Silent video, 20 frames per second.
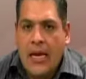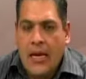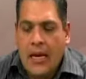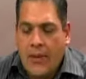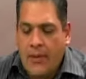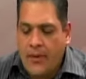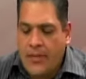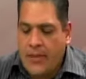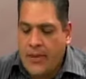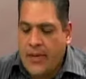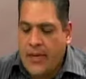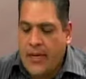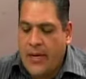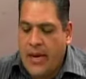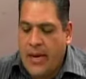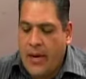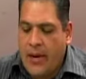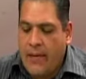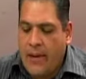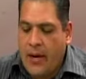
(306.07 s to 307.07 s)
La Bolsa
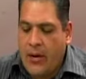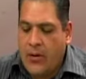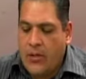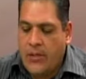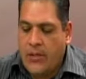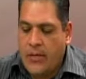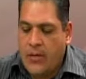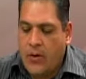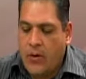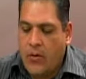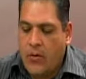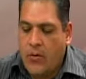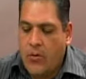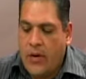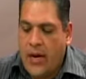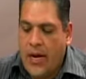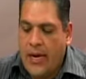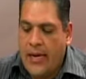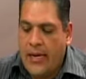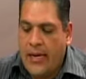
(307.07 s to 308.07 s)
Mexicana de Valores cerró con
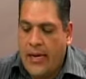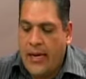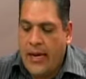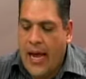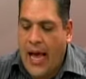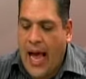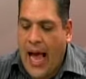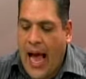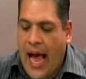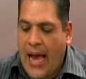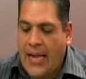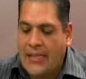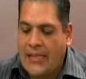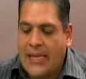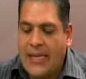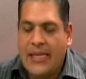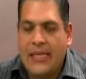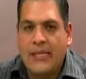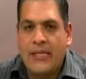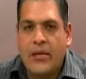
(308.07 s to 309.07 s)
una ligera
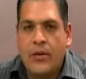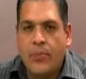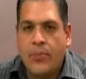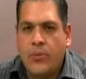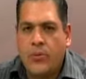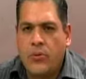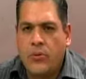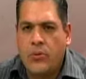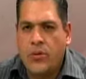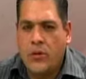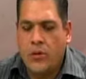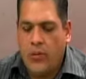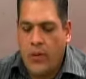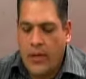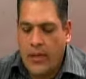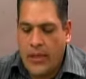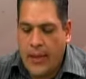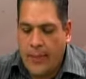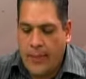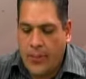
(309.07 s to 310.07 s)
alza de
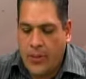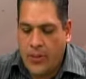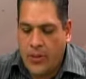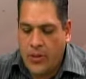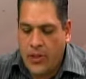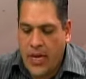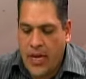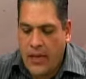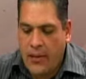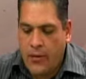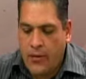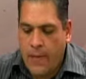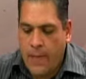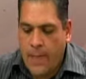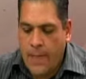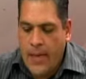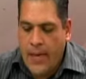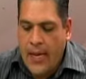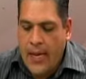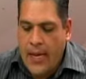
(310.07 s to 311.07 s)
0.50%.
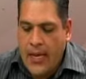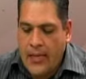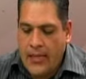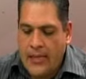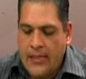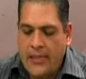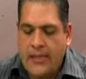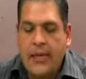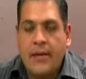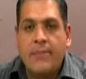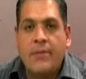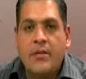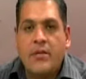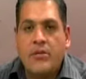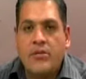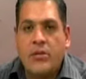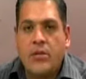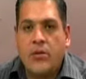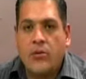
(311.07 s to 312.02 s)
El índice de precios y